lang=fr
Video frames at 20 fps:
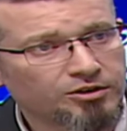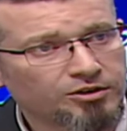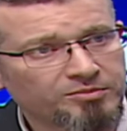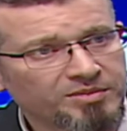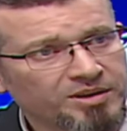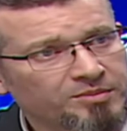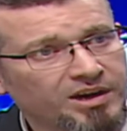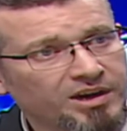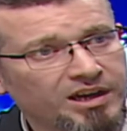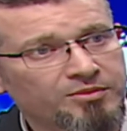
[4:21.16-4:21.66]

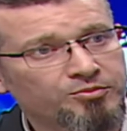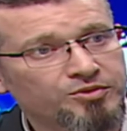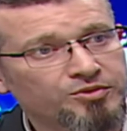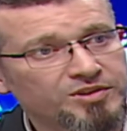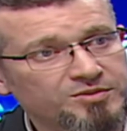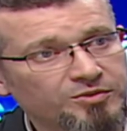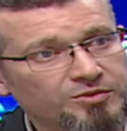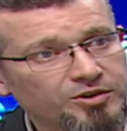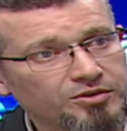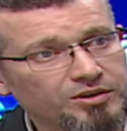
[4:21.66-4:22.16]
dormir par
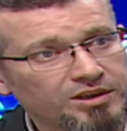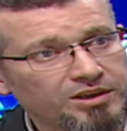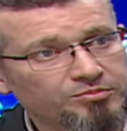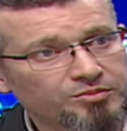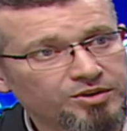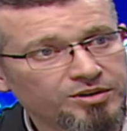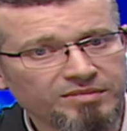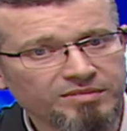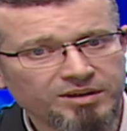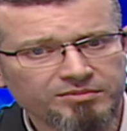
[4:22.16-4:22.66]
épuisement. Et
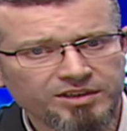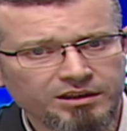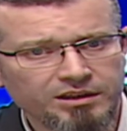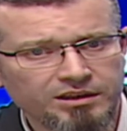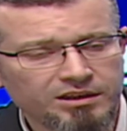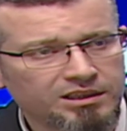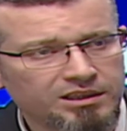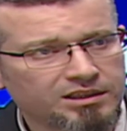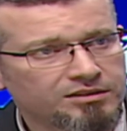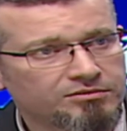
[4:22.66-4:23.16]
puis même, il y
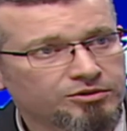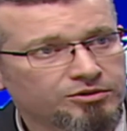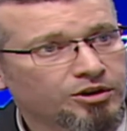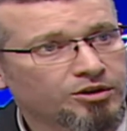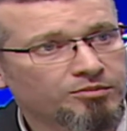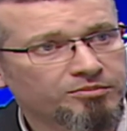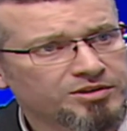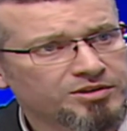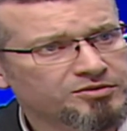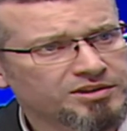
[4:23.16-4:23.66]
en a qui ne
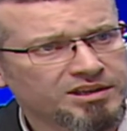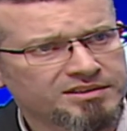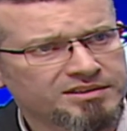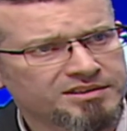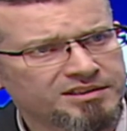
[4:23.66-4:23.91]
dorment pas jusqu'à